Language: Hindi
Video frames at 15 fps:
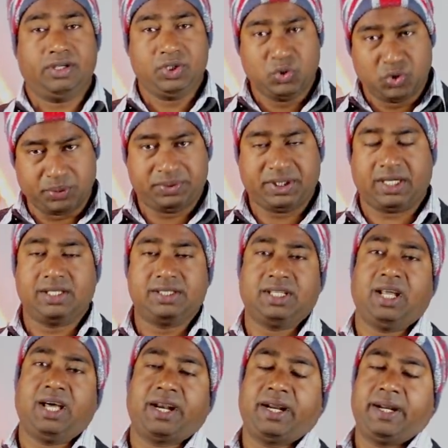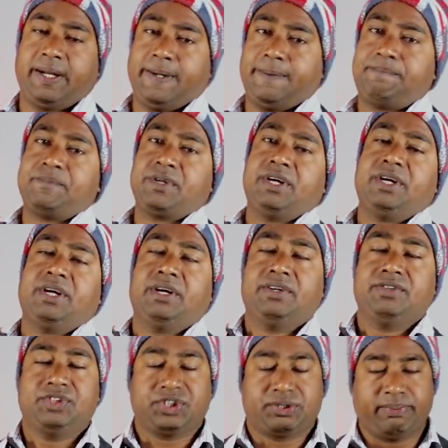यूट्यूब चैनल चला रहे हैं
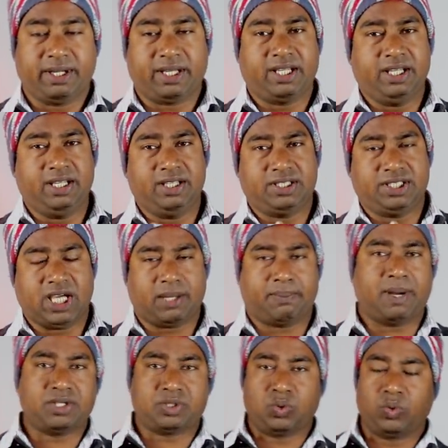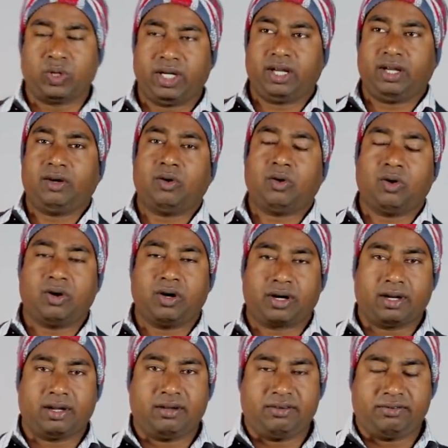जिसमें कि चार पांच लोग हैं और
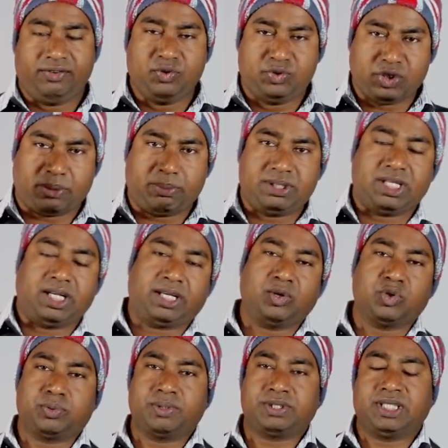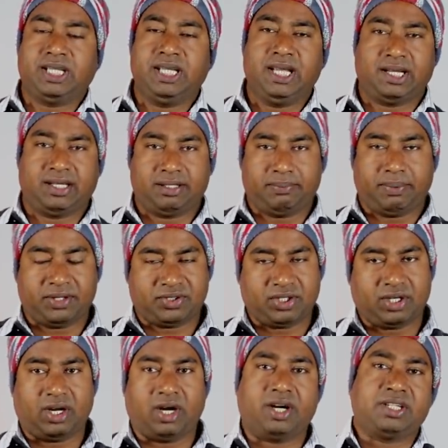फ्यूचर में चल के उसमें से एक
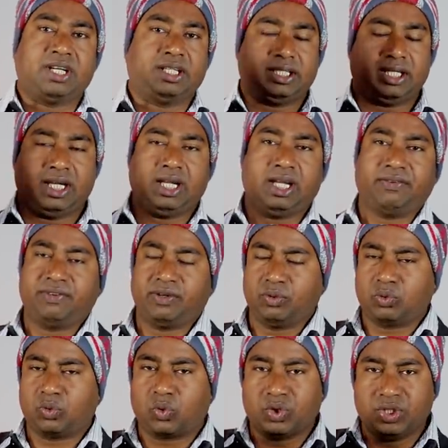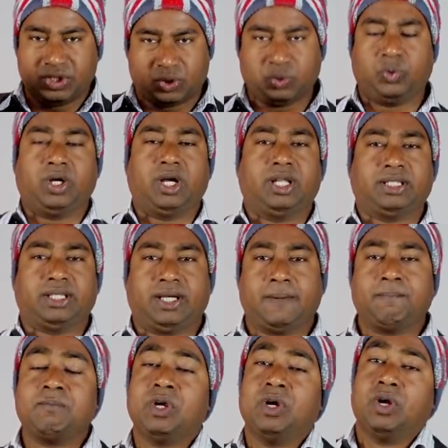पर्सन हट जाते हैं या फिर उनको कोई इशू हो जाता है
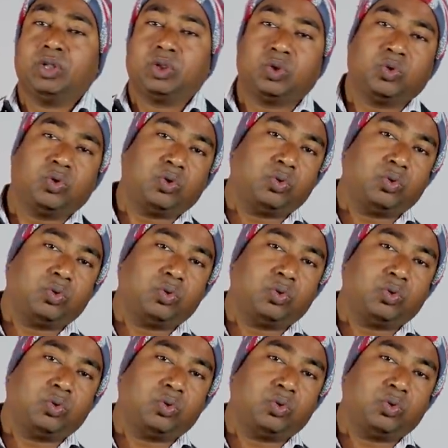तो